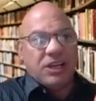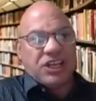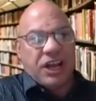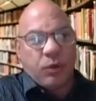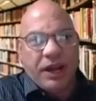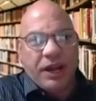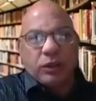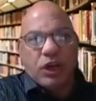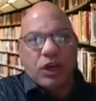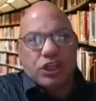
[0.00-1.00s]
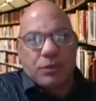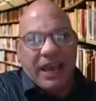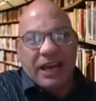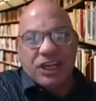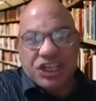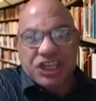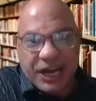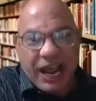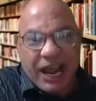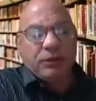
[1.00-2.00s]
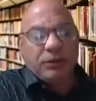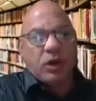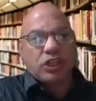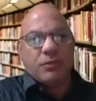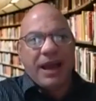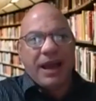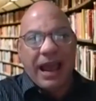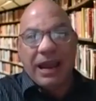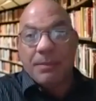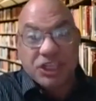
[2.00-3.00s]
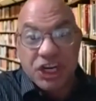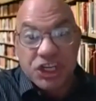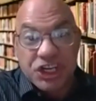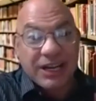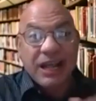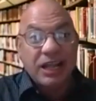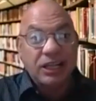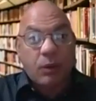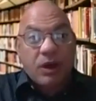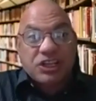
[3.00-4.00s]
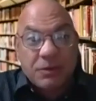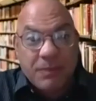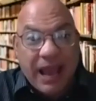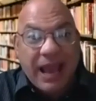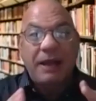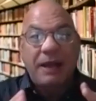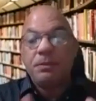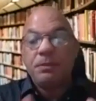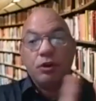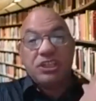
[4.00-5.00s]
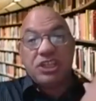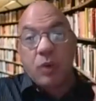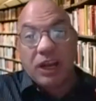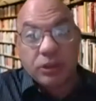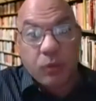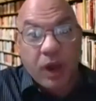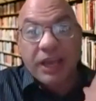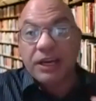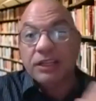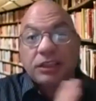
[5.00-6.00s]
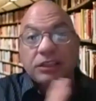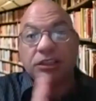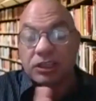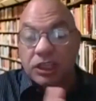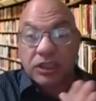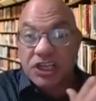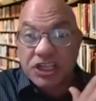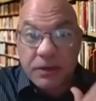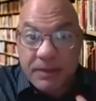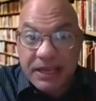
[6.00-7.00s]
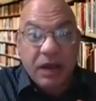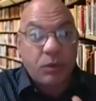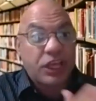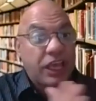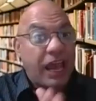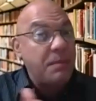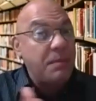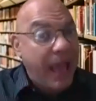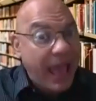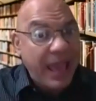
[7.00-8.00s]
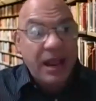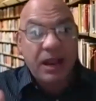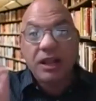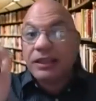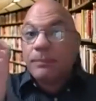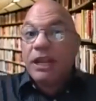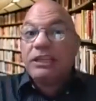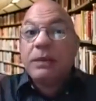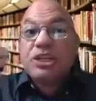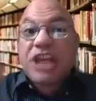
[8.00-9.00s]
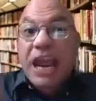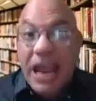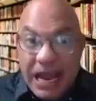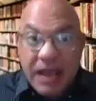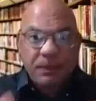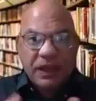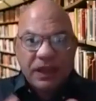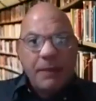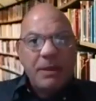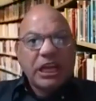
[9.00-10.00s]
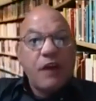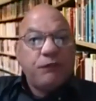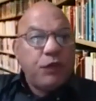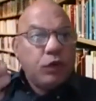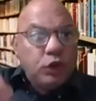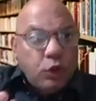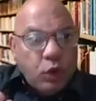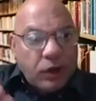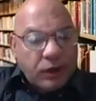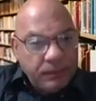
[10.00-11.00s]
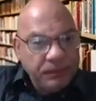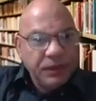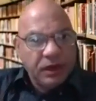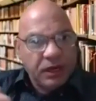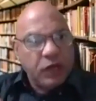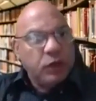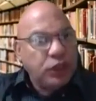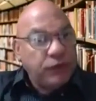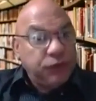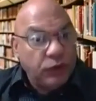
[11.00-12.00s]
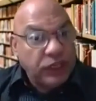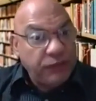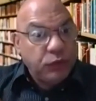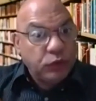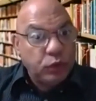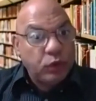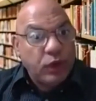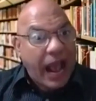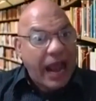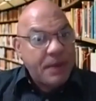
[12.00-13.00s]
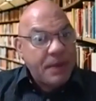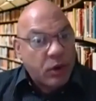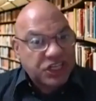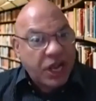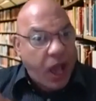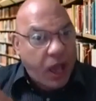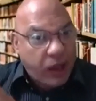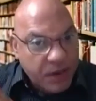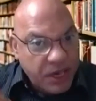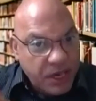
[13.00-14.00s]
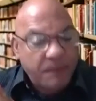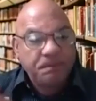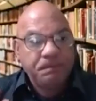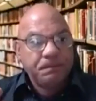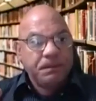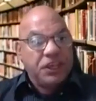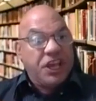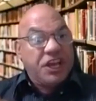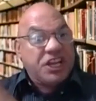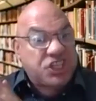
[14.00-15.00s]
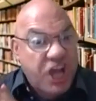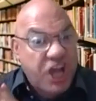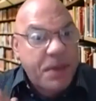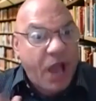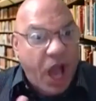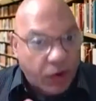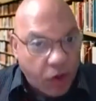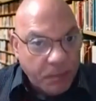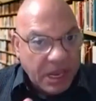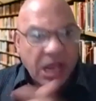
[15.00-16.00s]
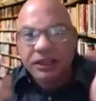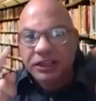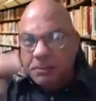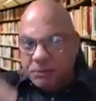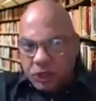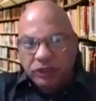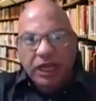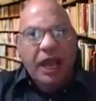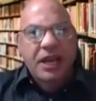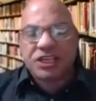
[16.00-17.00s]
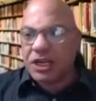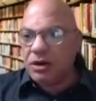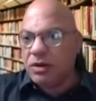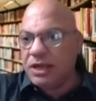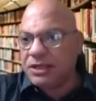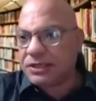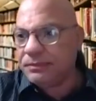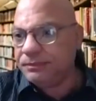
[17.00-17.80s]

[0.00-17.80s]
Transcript: مثلا اخواننا تواصلوا معايا على الانستجرام تواصلوا معايا على ماسنجر تواصل معايا وبديك وقت معين ان انت تتصل بيا ونتكلم معايا طب ليه انت مش جاي لي ليه بتلف وتدور ليه وتضيف له لف يا علم يا وسخة حرامية يا نصاب يا حرامي ده بصوتك هنزله الوقت